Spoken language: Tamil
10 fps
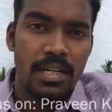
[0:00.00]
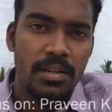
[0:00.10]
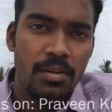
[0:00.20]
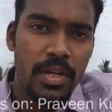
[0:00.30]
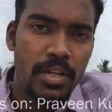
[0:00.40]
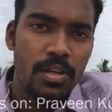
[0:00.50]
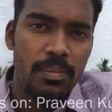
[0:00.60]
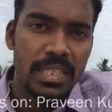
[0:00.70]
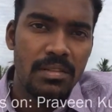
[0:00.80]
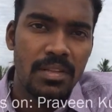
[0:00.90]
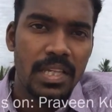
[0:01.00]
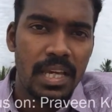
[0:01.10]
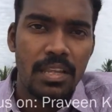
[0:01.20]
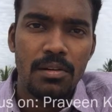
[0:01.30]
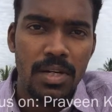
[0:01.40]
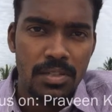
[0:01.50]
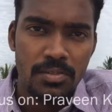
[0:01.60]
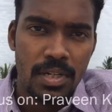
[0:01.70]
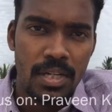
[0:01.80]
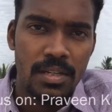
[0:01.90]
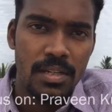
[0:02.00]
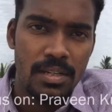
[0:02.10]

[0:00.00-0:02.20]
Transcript: இருக்கக்கூடிய இன்னொரு பேஷண்ட் வந்து இறந்துருவாங்கன்னு சொன்ன